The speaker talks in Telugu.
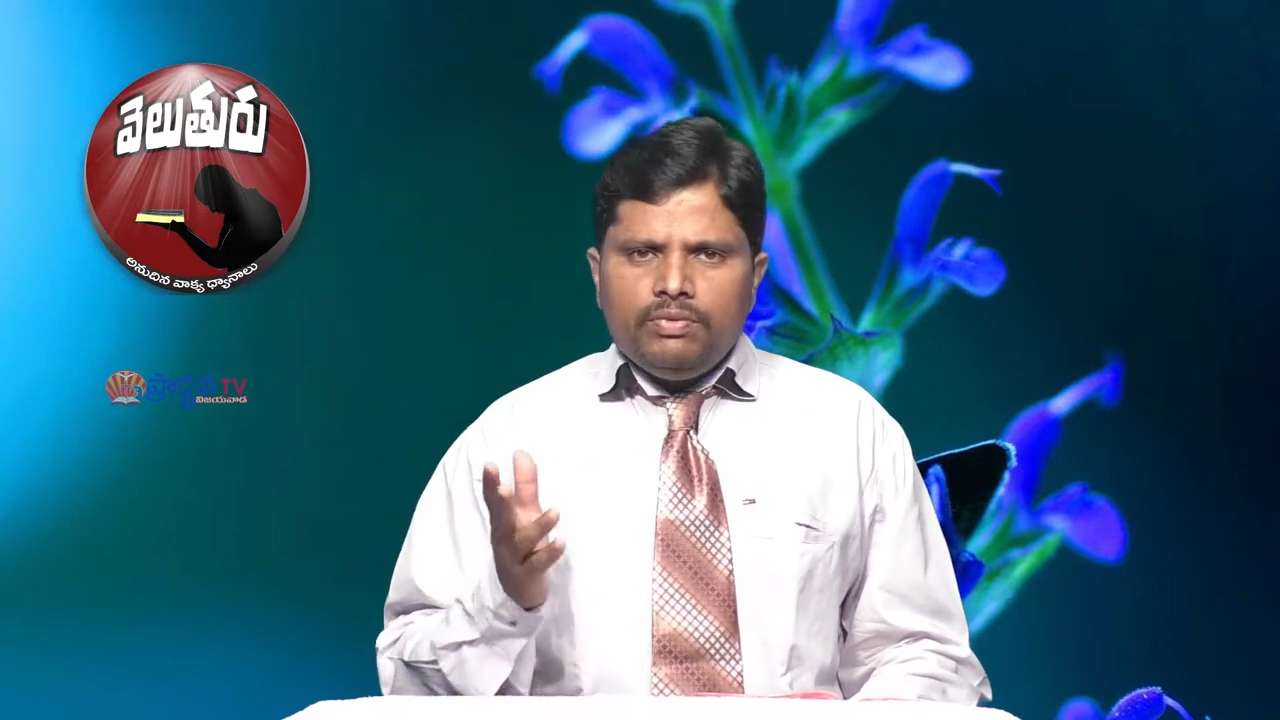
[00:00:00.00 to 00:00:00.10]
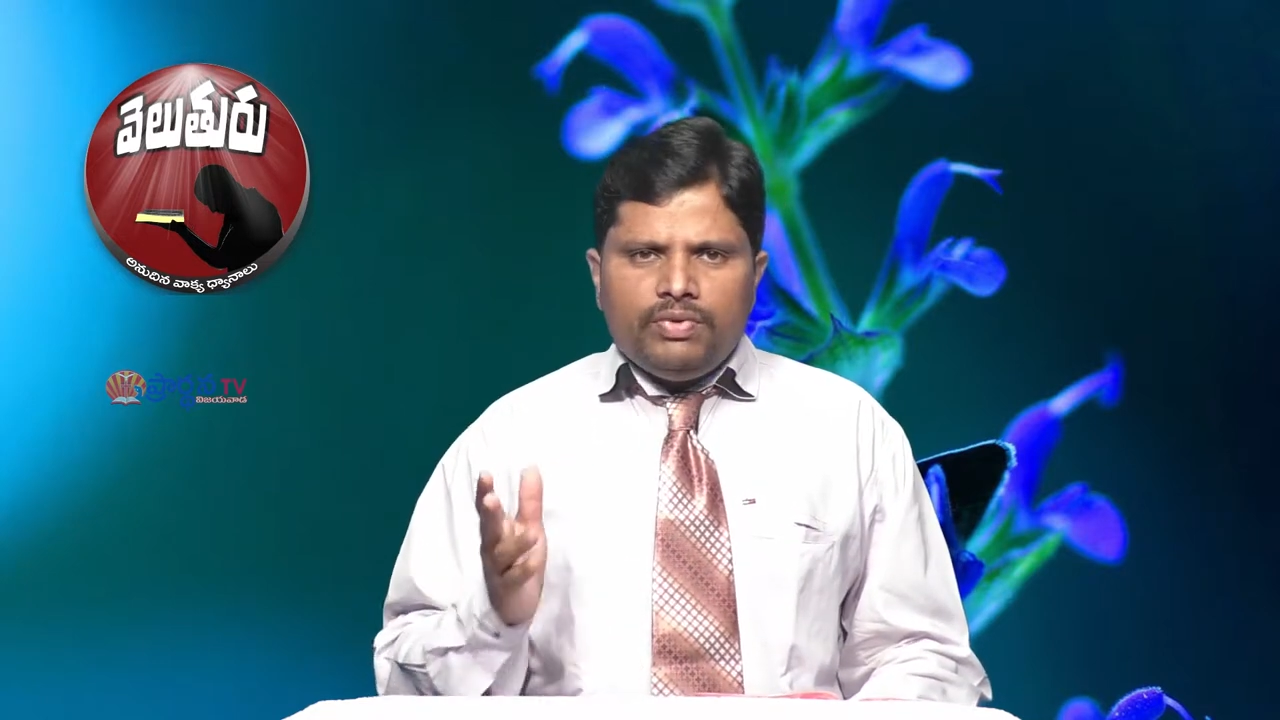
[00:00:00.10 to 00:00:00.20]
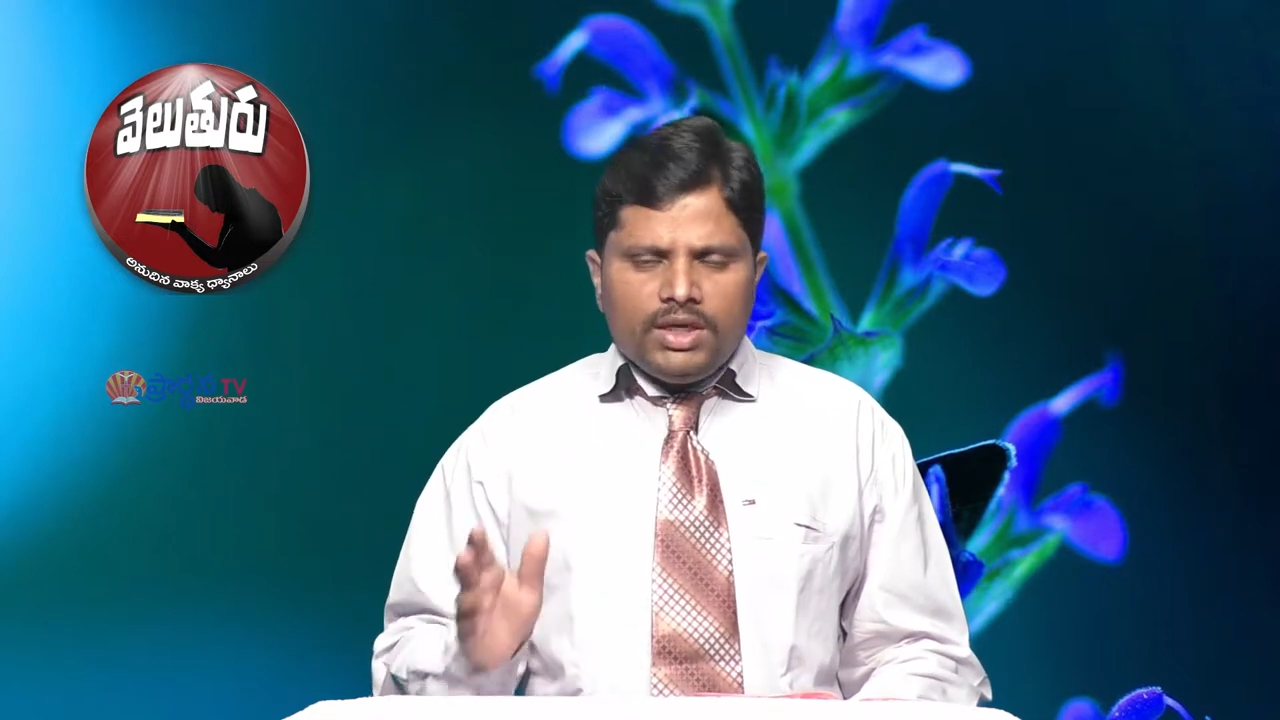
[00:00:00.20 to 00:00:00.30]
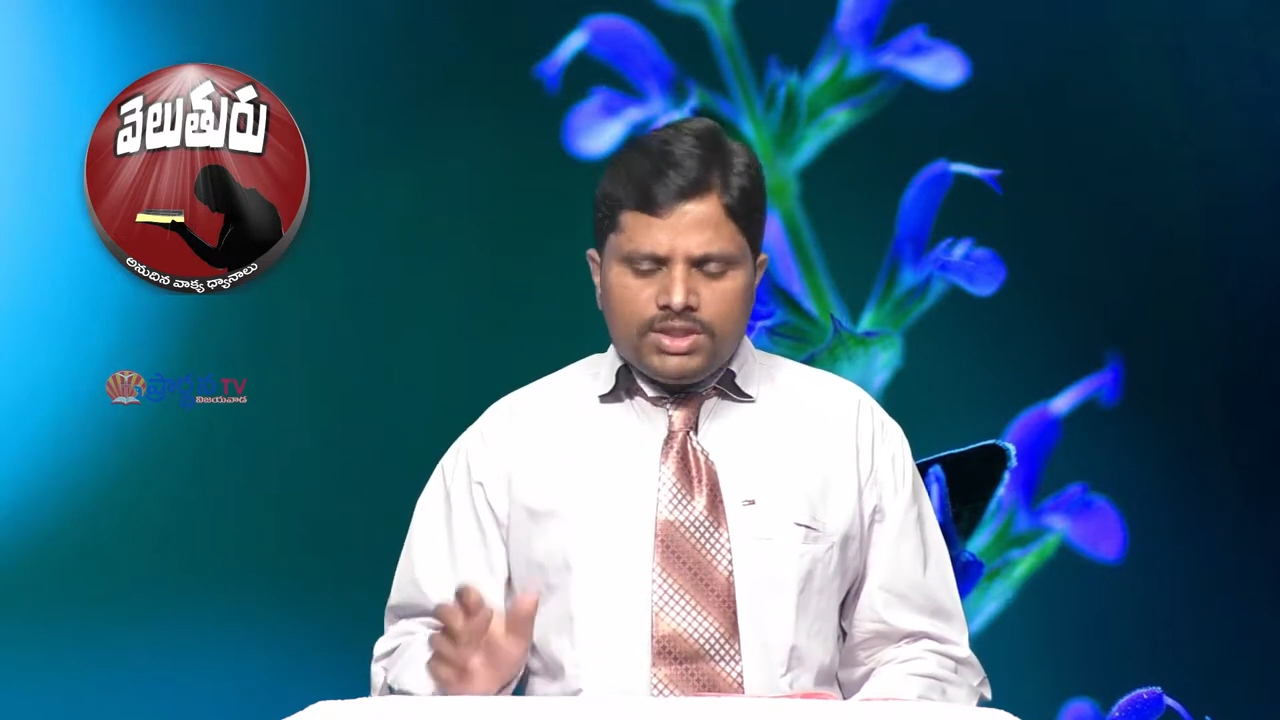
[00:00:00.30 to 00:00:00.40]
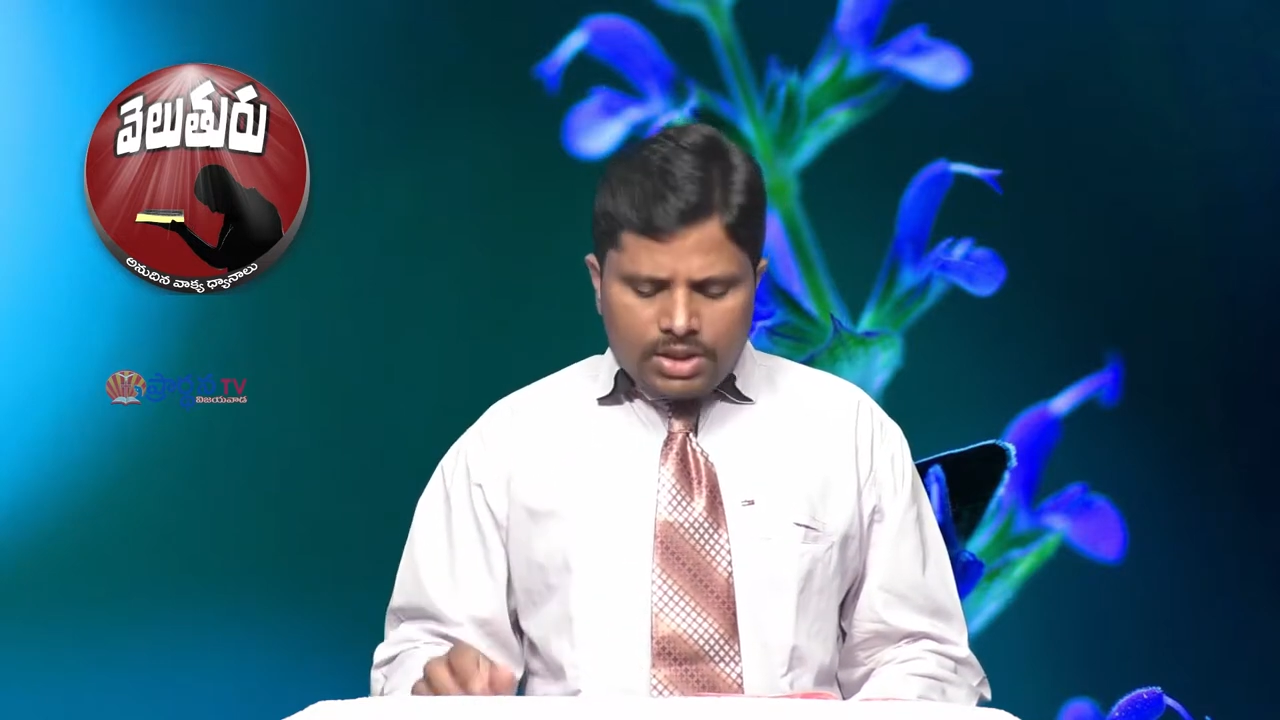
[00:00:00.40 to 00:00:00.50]

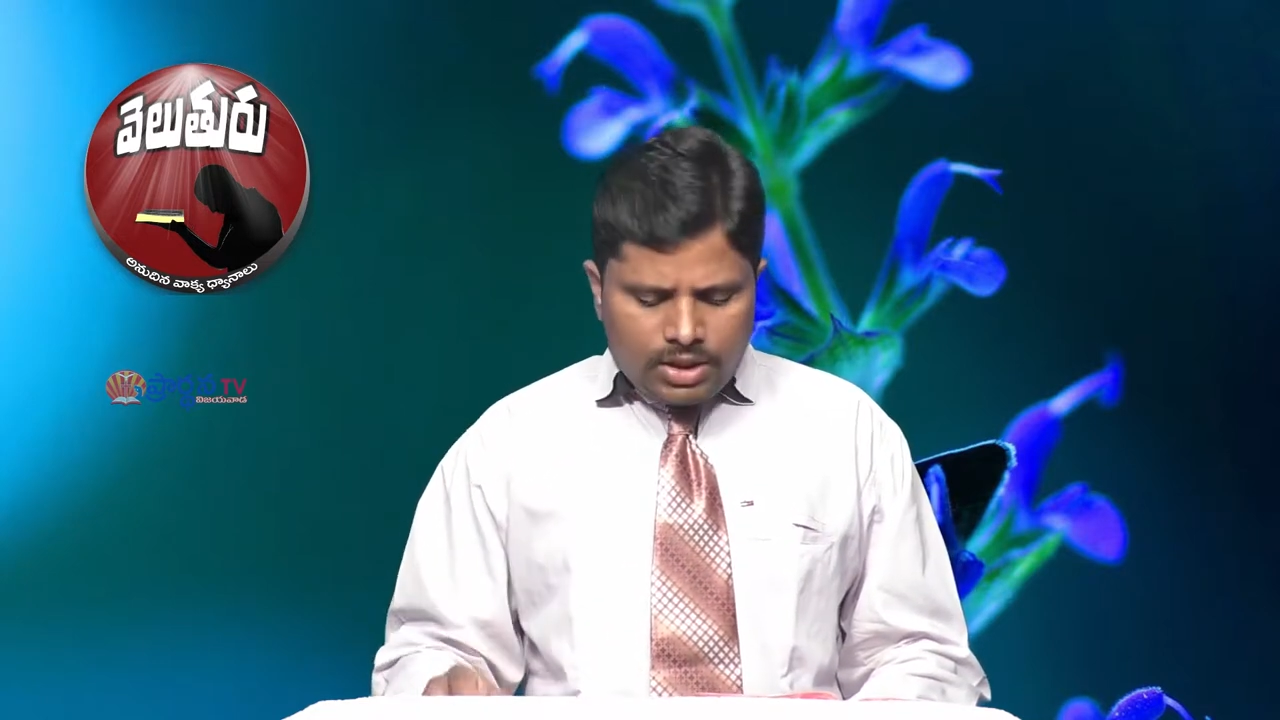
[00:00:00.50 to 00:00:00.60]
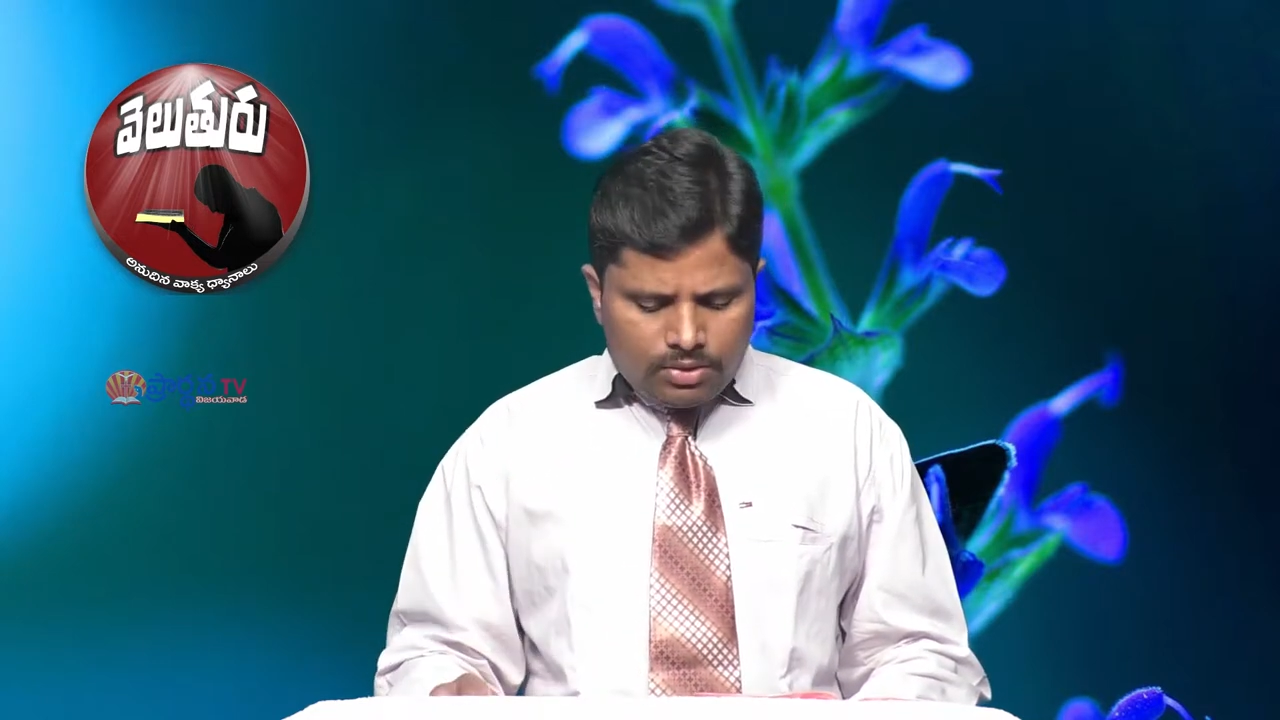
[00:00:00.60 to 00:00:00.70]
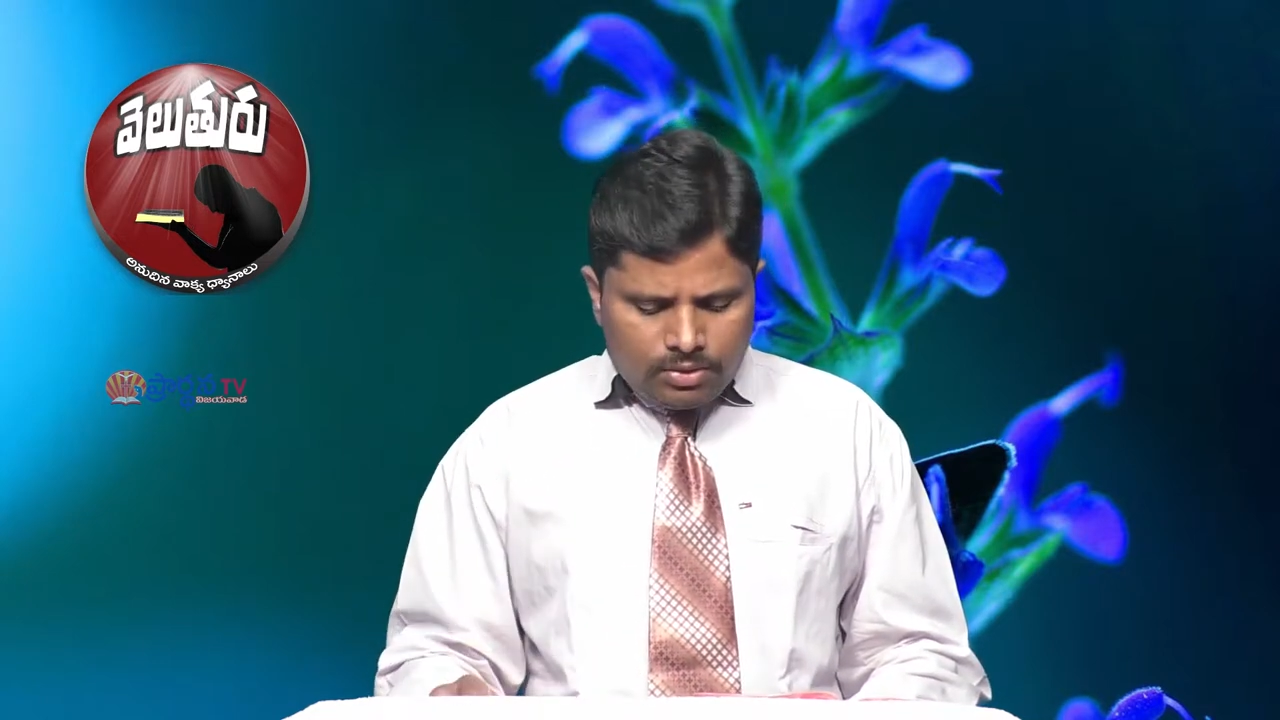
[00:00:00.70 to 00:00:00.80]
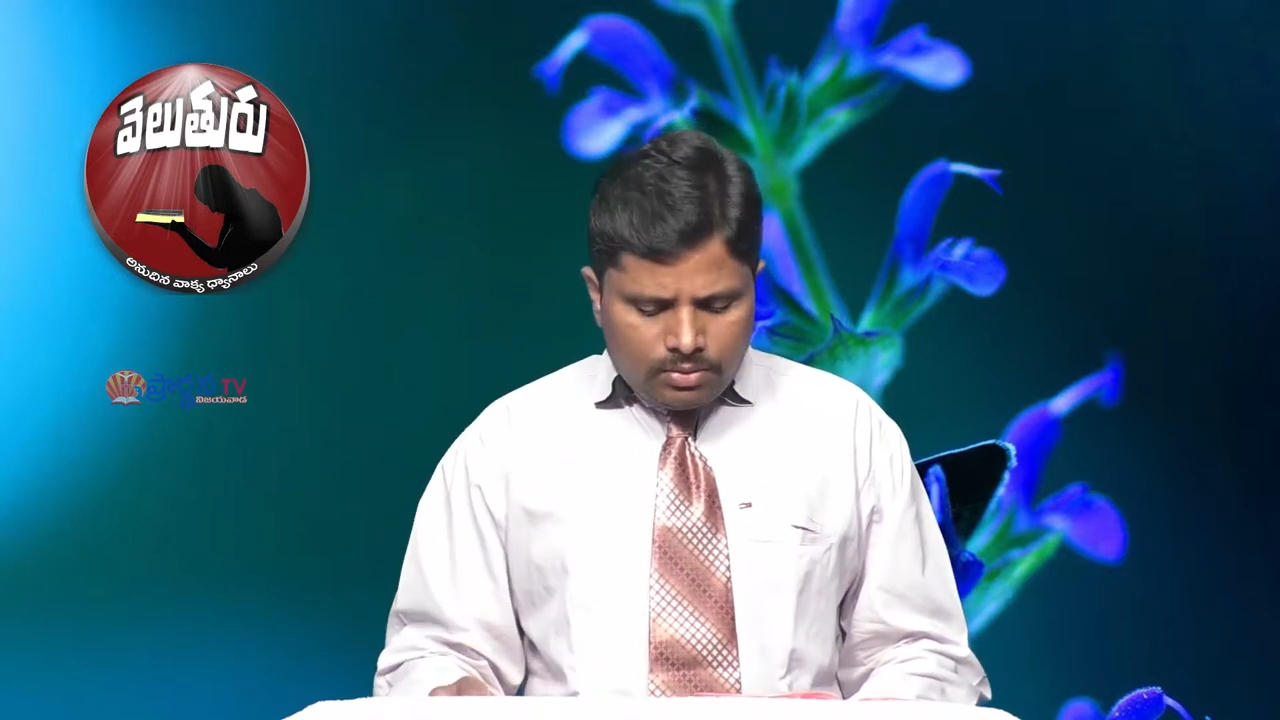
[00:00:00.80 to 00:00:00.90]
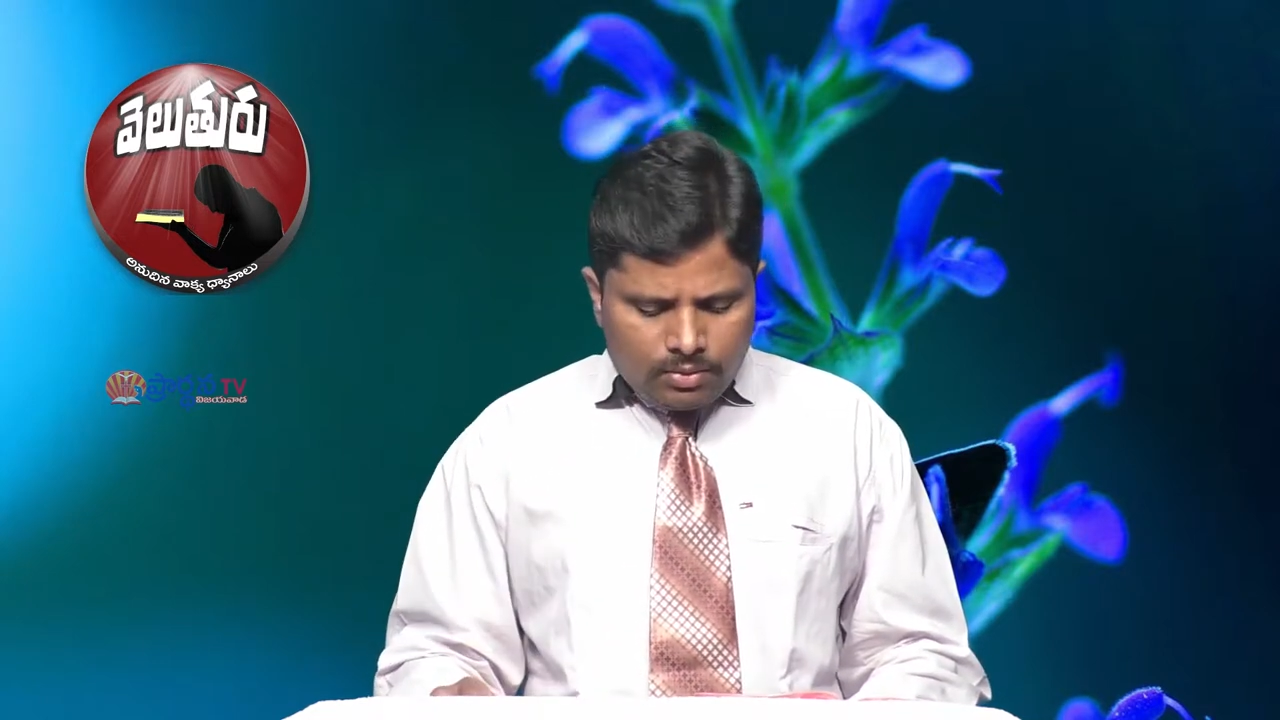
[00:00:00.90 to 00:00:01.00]
ఫలించలేదు